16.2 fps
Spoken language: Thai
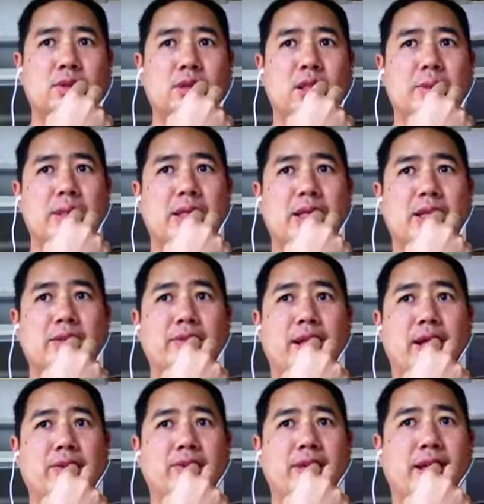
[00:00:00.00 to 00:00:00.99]
เราไป
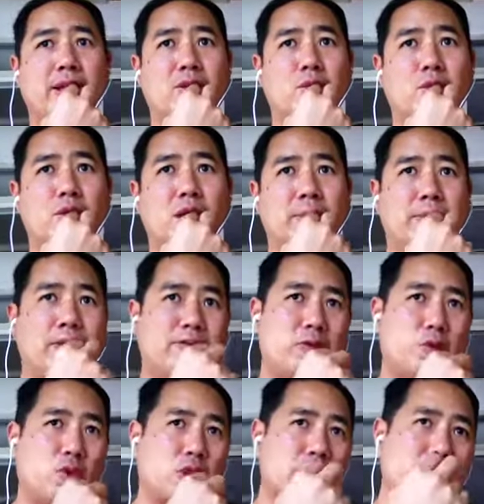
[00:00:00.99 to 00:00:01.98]
สังสรรค์คุยกับเพื่อน
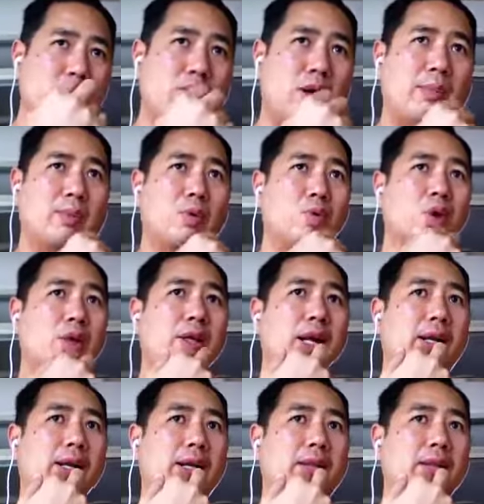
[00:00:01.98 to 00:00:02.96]
ฝูงที่มีความรู้ด้วย
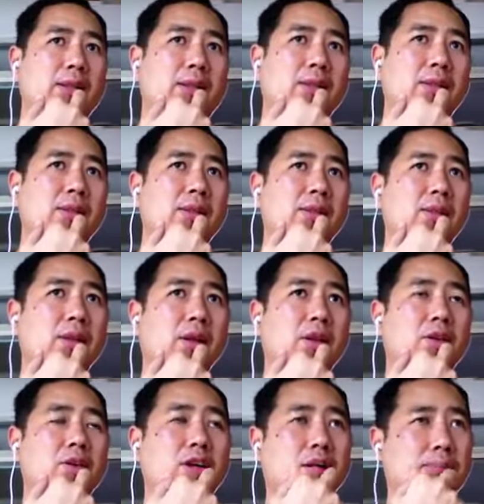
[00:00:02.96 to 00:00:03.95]
กันเนี่ยถ้า
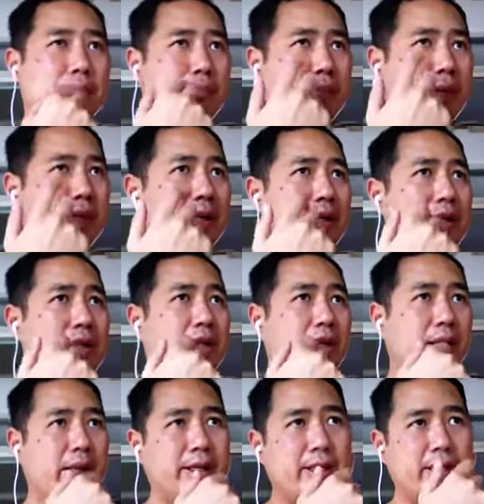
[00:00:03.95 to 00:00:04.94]
เราเกิดปิ๊ง
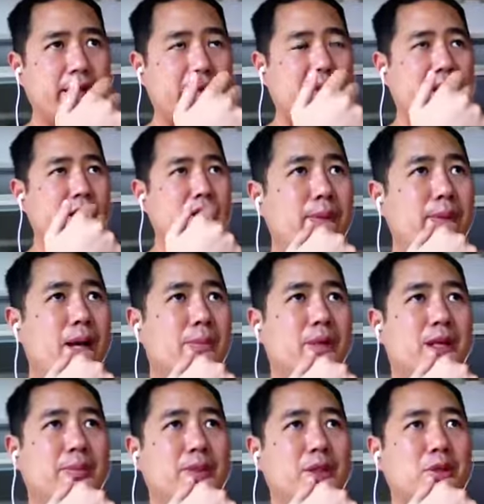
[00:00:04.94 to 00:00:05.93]
เกิดไอเดียอะไรนมาเห
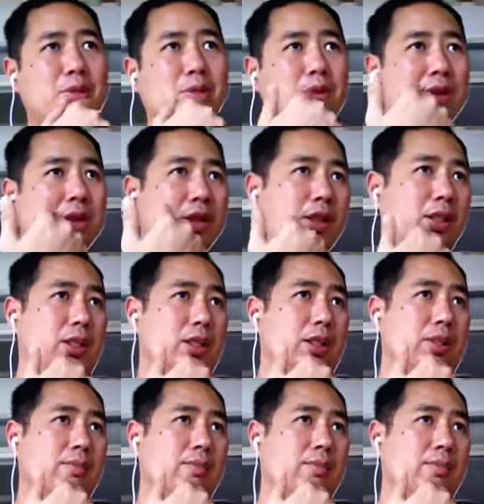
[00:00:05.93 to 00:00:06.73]
มือนกับที่ที่